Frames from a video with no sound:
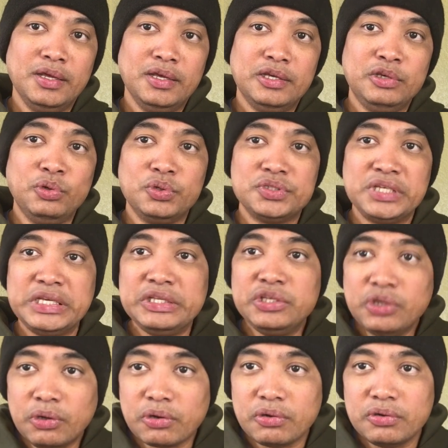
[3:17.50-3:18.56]
yung
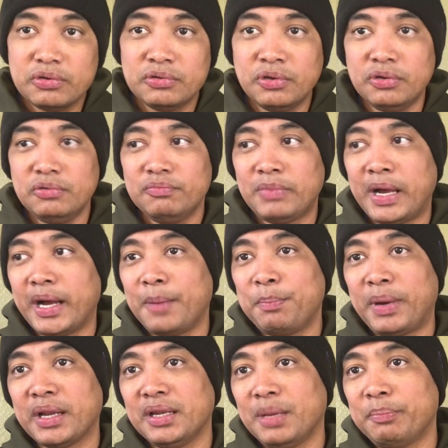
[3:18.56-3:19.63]
senior, no? Baka
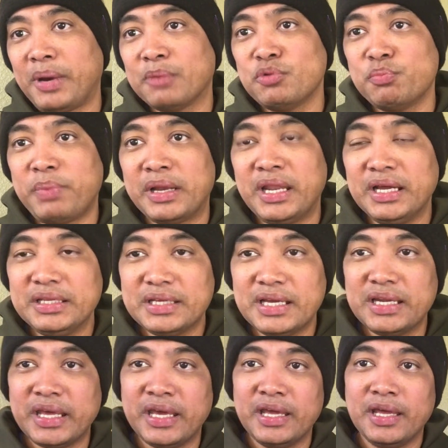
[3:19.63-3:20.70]
paglapag mo pa lang diyan
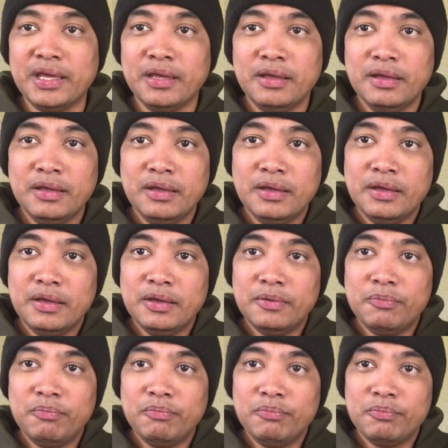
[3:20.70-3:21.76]
eh
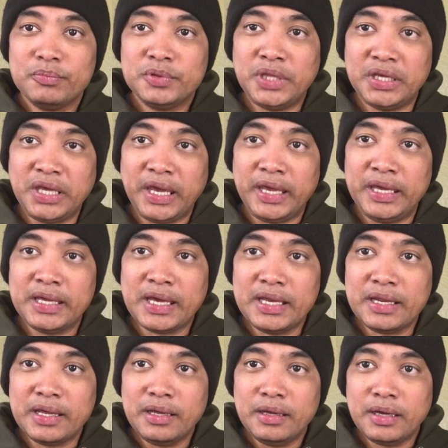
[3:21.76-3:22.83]
tigein ka
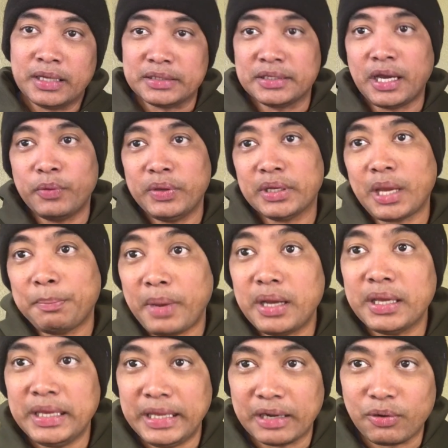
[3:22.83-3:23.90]
na at gawin ka pang
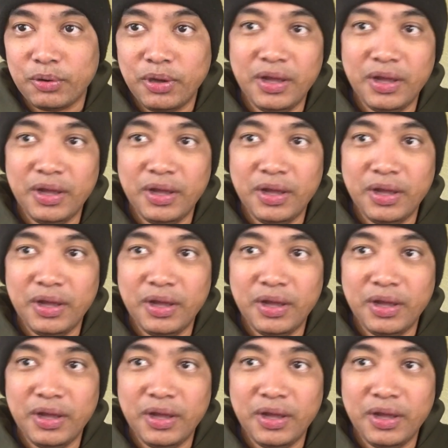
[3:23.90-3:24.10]
hero.